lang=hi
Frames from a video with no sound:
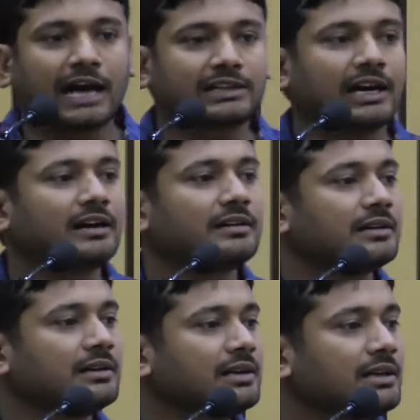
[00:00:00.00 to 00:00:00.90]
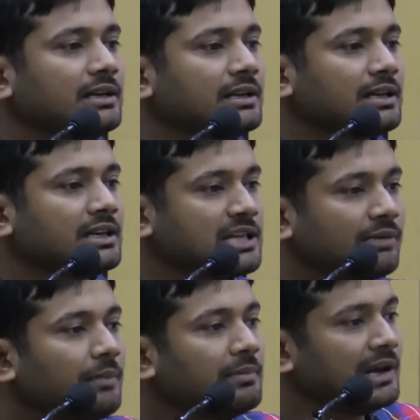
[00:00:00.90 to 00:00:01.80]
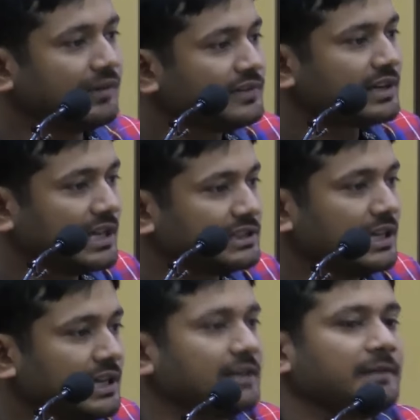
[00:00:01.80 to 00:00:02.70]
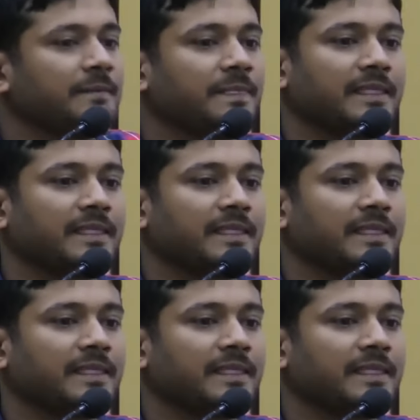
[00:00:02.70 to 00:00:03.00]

कहा था कि जब हम लेफ़्ट कहते हैं